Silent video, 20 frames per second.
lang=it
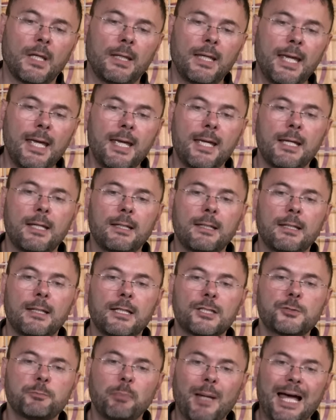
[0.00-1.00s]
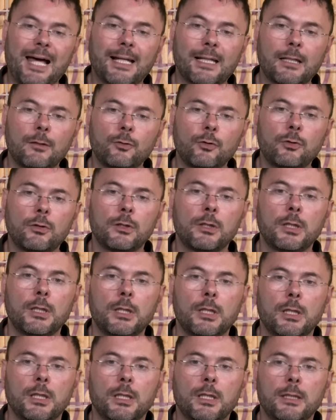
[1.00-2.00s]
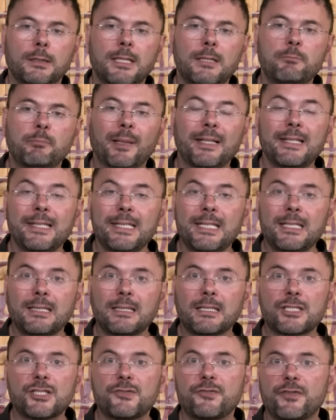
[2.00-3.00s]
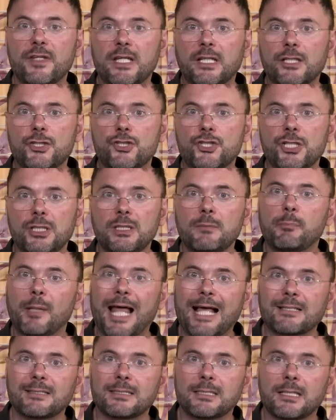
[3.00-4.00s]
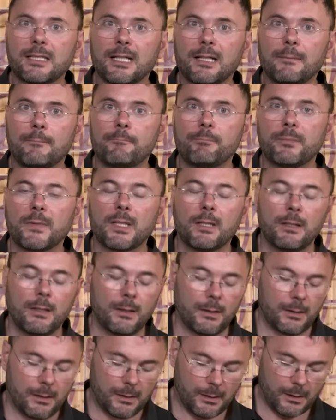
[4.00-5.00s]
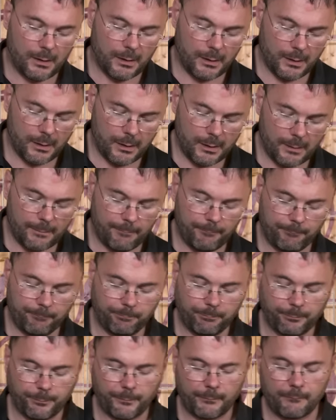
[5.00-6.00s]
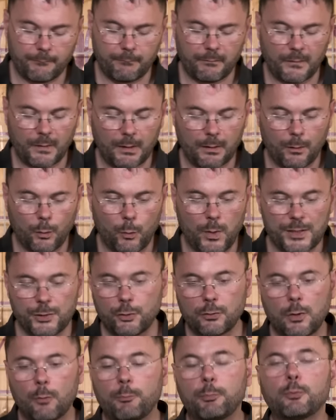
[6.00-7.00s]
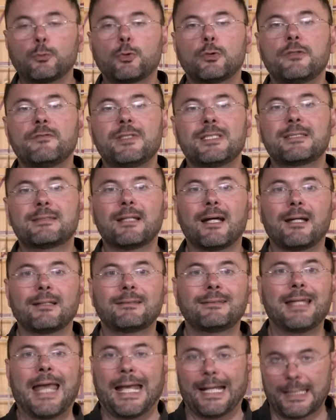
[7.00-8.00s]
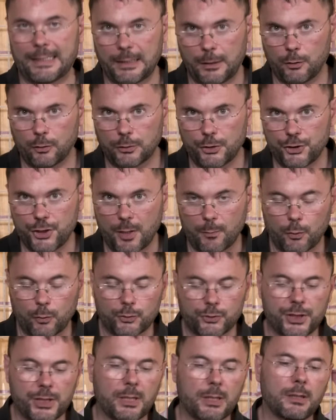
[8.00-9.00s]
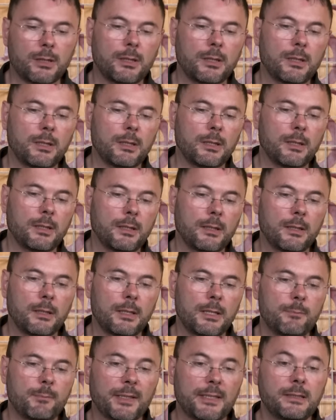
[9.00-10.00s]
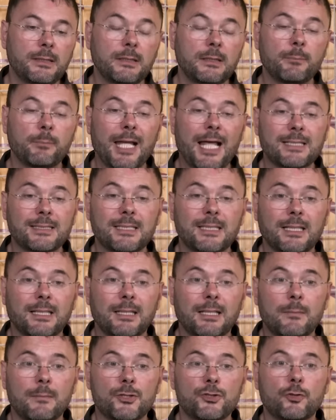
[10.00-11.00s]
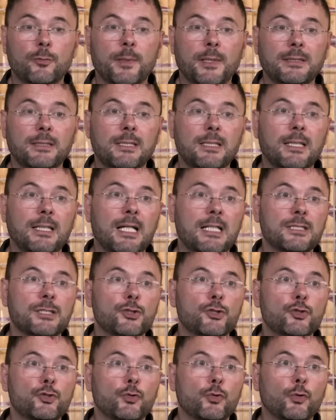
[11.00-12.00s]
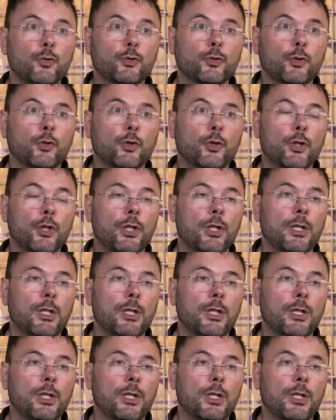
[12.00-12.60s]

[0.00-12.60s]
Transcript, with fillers: e eh, sparano eh, dei pallini sferici di plastica. Ehm, questo da un punto di vista tecnico, diciamo così. Eh, I pallini di plastica nella maggior parte dei casi sono